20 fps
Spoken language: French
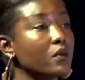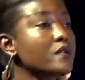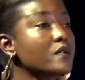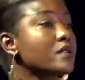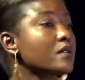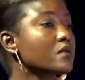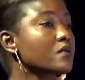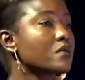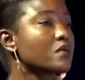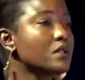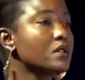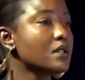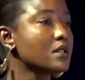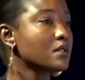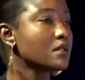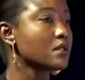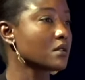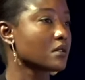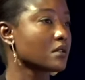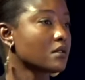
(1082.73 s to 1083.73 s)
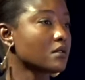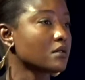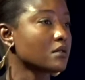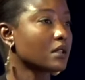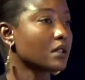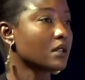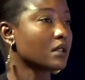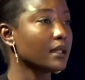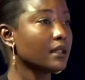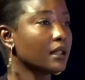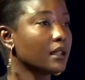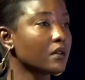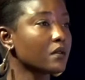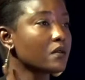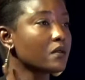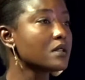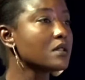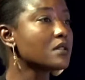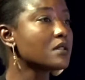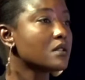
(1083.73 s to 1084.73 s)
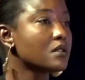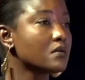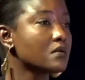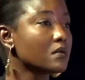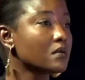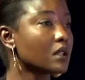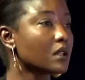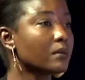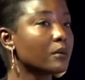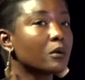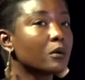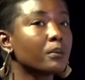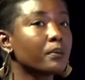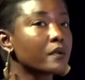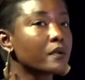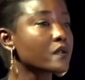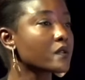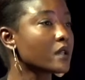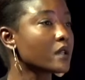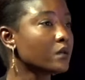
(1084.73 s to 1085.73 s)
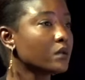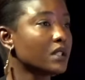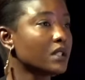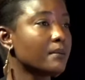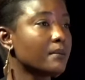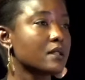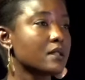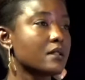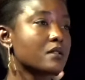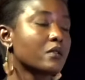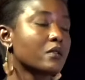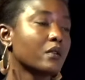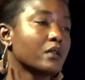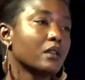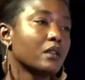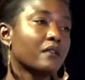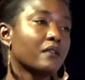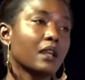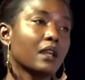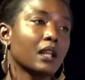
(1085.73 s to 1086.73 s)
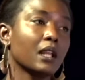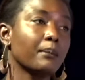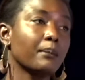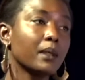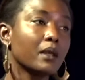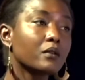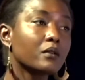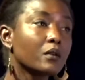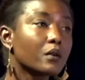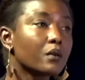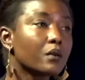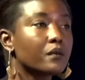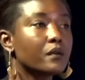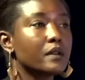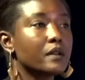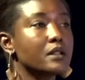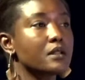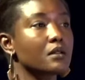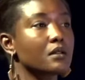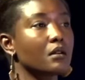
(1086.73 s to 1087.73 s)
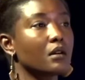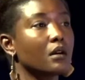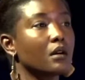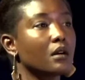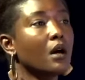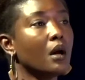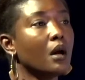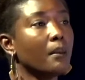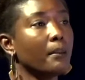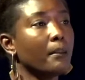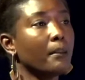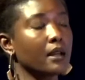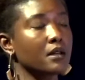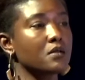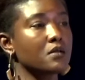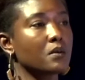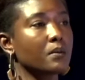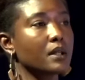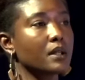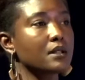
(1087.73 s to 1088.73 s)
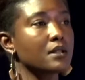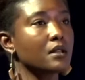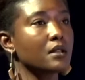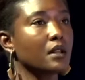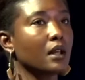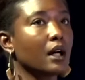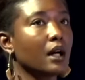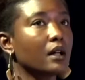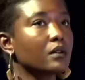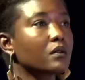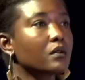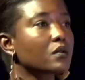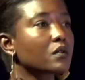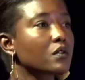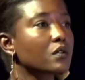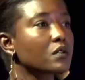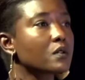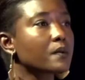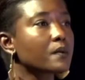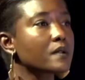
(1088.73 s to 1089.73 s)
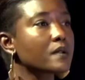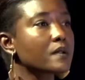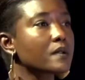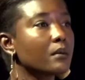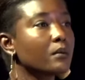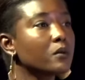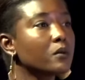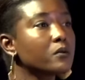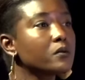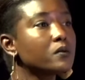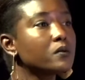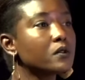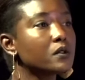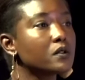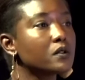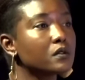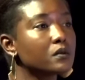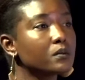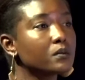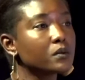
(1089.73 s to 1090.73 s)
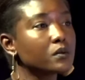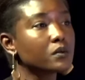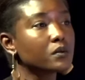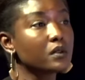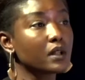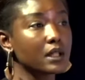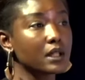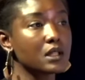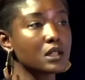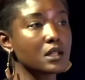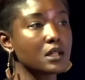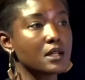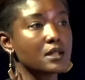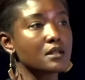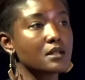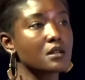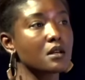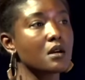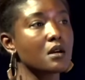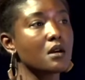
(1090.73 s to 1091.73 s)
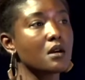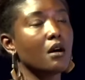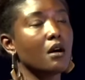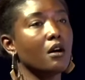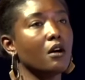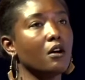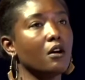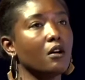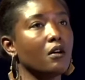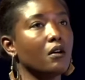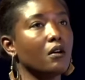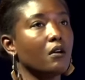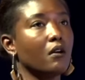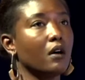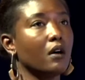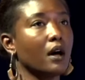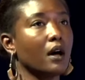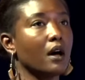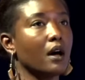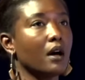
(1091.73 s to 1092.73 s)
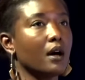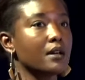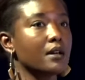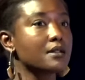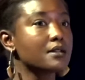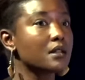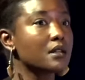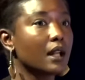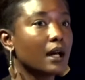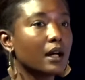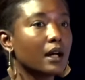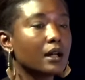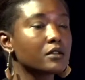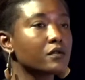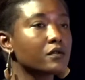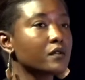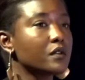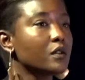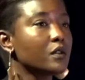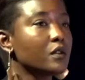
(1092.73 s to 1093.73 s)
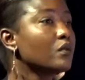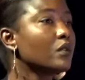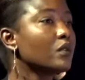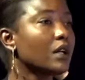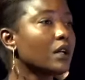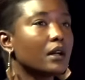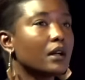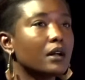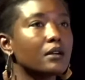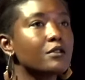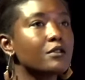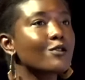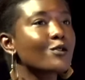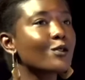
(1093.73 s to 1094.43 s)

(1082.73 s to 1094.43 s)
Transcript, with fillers: euh, aussi en utilisant des matériaux d'ici, notamment on pense à toutes les bâtisses qui ont été faites avec la pierre de Rufisque euh, par exemple, etc. Donc je pense qu'il y a beaucoup de, beaucoup de richesses mhm. à, cela. Je veux dire, on voit